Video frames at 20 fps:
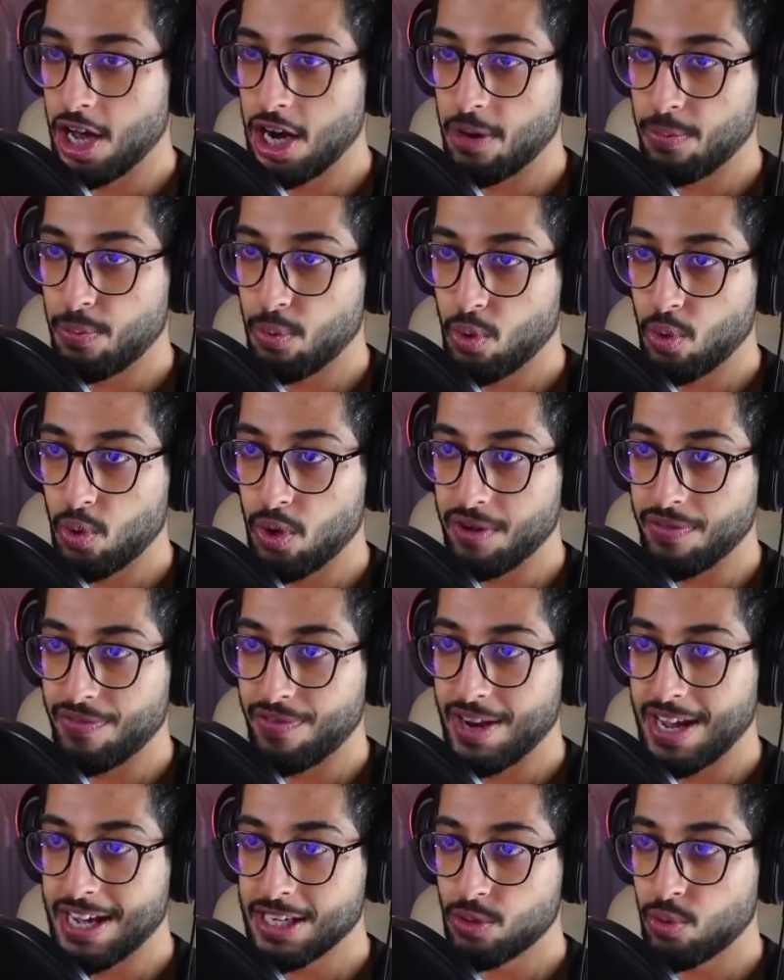هلا ابوي
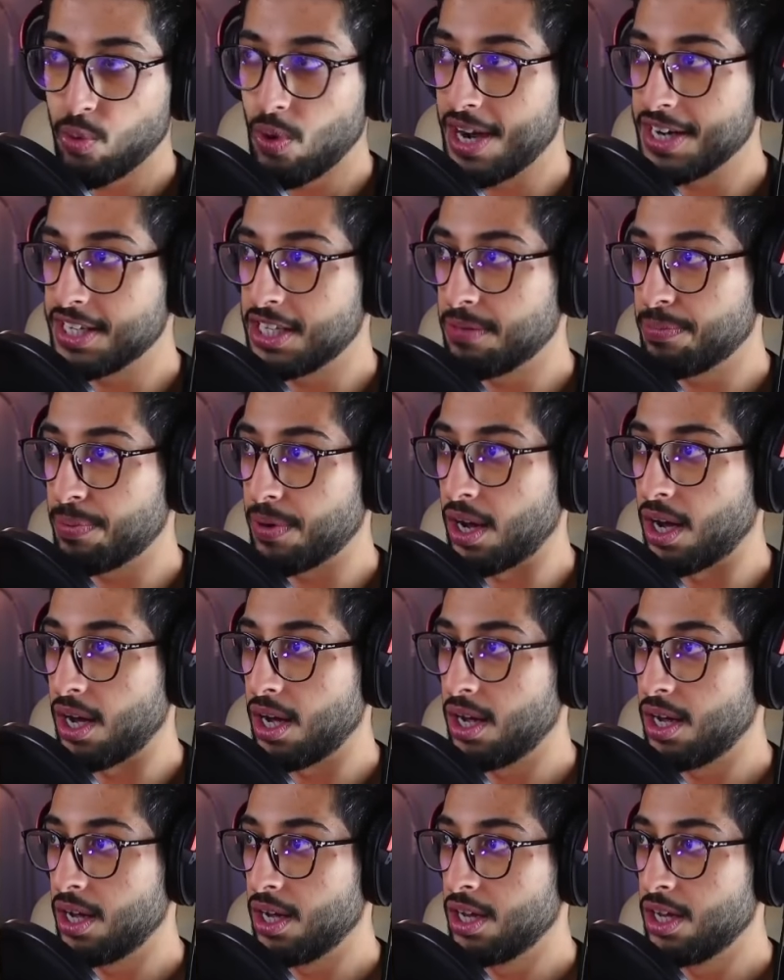فلات وايت
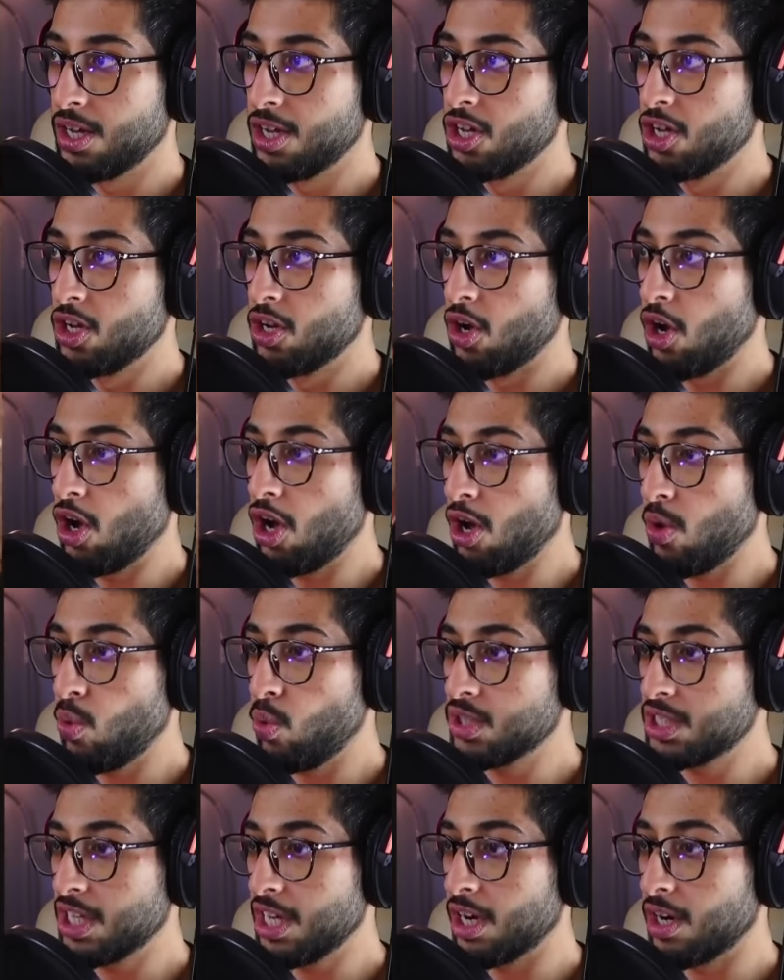يبغى اوه
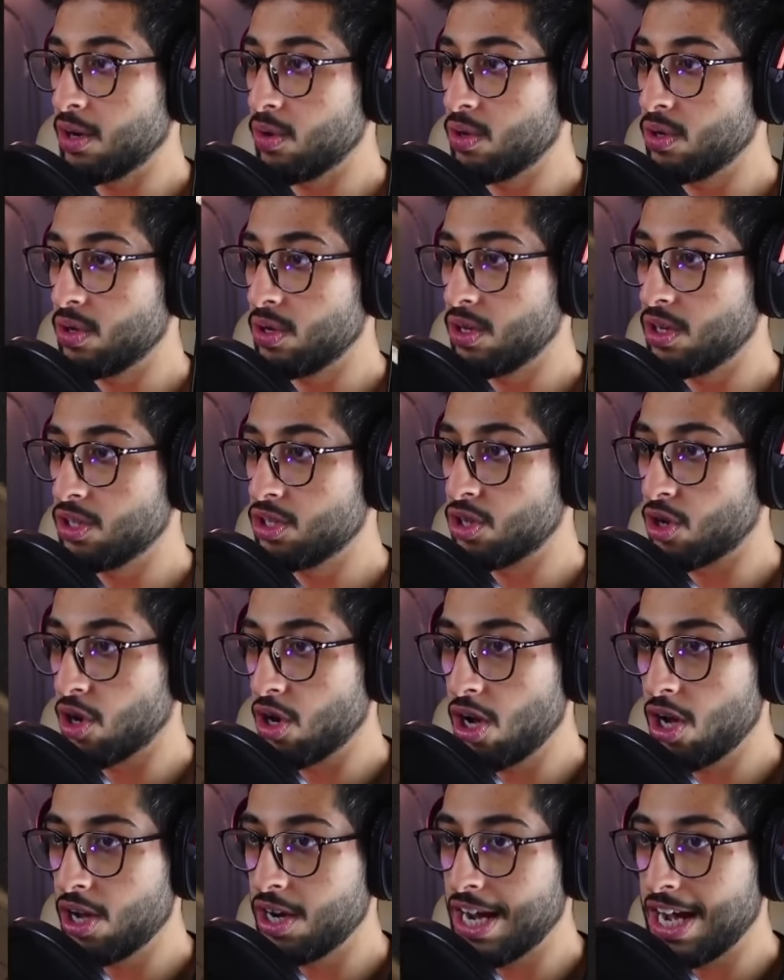وصل
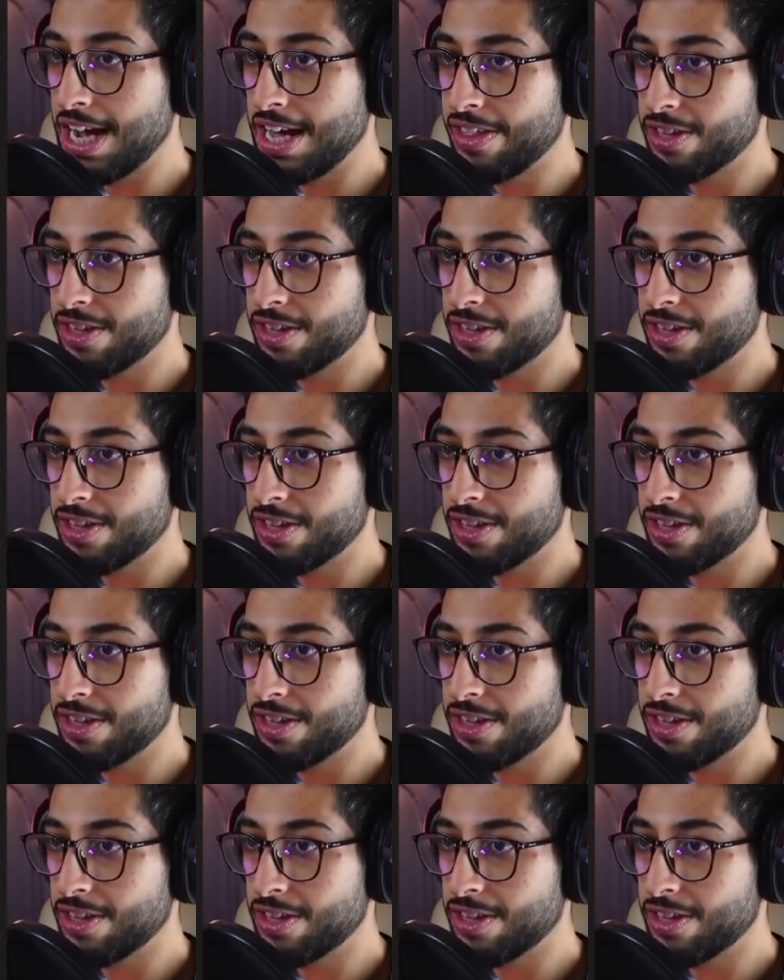درون